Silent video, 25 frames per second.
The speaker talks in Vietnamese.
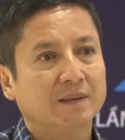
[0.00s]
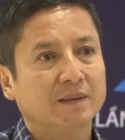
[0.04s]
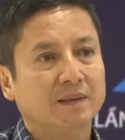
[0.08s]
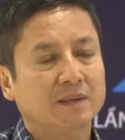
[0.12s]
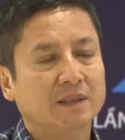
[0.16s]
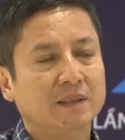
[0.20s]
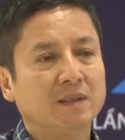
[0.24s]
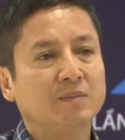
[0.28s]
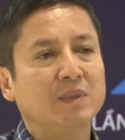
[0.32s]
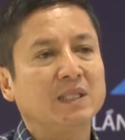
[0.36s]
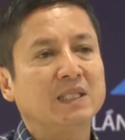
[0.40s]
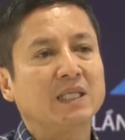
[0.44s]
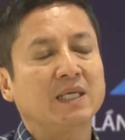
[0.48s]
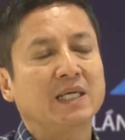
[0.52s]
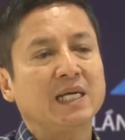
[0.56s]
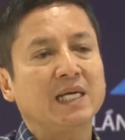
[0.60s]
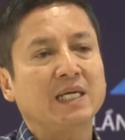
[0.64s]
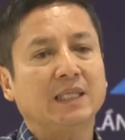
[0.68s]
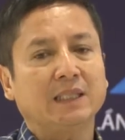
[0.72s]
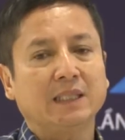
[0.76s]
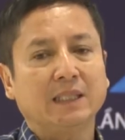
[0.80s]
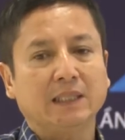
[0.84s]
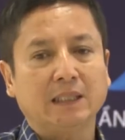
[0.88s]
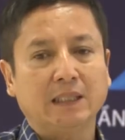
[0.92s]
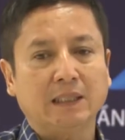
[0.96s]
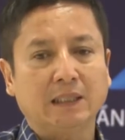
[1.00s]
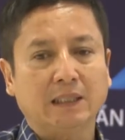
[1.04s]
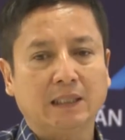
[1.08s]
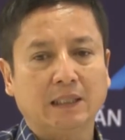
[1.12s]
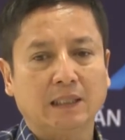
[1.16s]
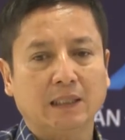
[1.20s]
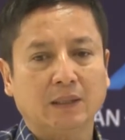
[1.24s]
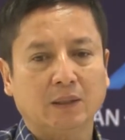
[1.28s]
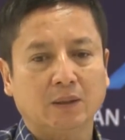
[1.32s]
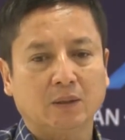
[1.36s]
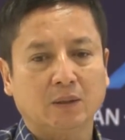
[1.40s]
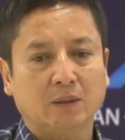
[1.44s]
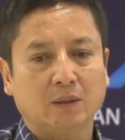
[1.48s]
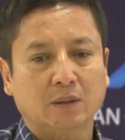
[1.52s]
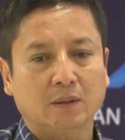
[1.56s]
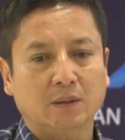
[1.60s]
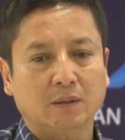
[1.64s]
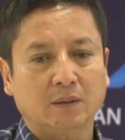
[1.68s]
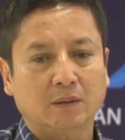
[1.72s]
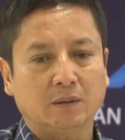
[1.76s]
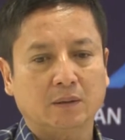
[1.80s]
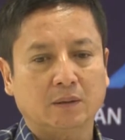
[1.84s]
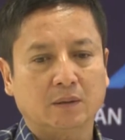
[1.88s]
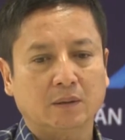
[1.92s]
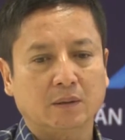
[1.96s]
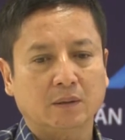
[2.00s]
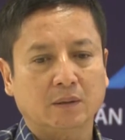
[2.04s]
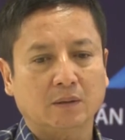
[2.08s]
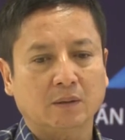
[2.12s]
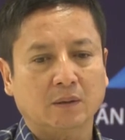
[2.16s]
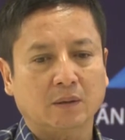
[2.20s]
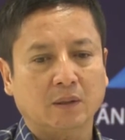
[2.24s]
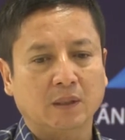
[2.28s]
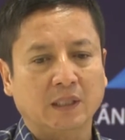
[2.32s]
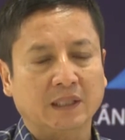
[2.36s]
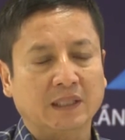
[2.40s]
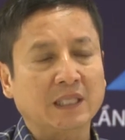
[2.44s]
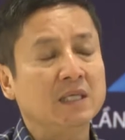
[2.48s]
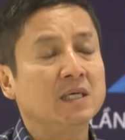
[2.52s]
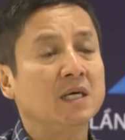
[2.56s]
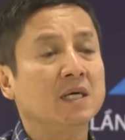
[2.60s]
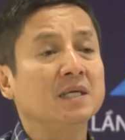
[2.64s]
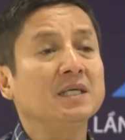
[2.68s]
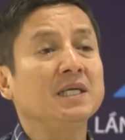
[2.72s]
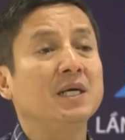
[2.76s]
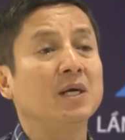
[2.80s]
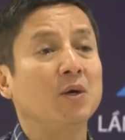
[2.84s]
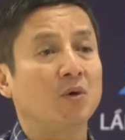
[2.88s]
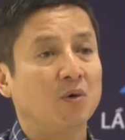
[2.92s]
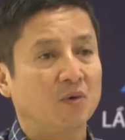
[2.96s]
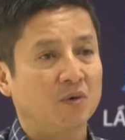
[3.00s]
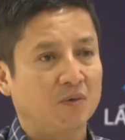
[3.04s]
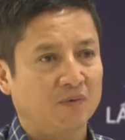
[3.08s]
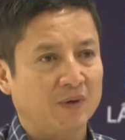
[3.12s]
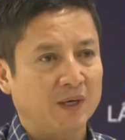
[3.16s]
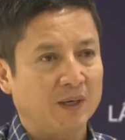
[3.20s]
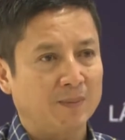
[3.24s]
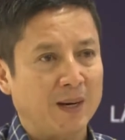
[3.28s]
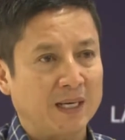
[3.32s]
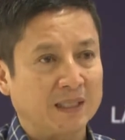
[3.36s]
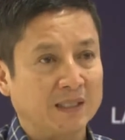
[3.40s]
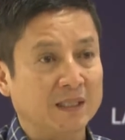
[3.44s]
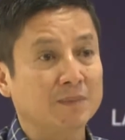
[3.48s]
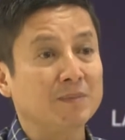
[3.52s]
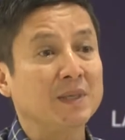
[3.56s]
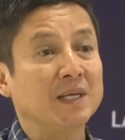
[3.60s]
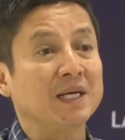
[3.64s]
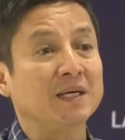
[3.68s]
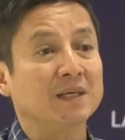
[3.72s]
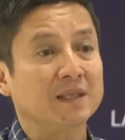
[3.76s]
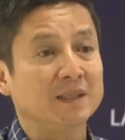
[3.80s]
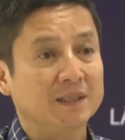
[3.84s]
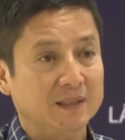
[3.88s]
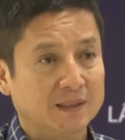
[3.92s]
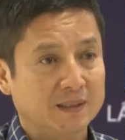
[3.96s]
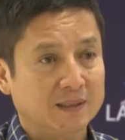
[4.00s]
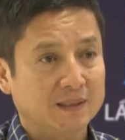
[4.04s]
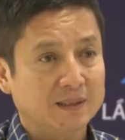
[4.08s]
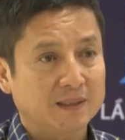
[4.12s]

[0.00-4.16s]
Nhưng bây giờ đây thì ờ, người ta hướng nhiều về bản thân mình hơn.